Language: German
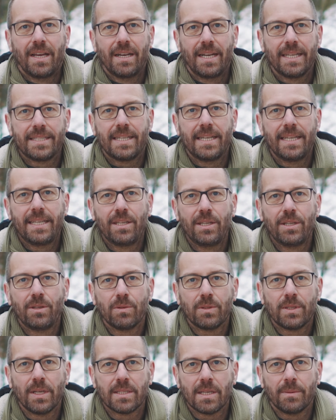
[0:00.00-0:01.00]
Letztlich
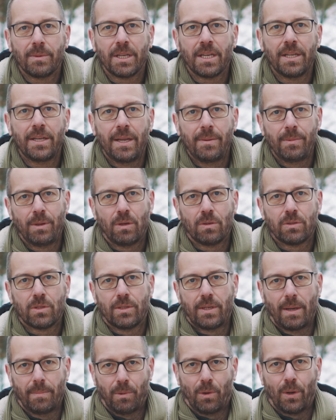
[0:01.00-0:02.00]
liegt uns jetzt aber die Genehmigung
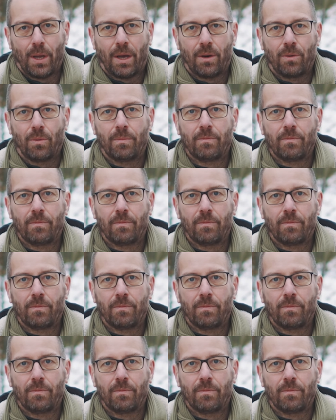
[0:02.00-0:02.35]
zur temporären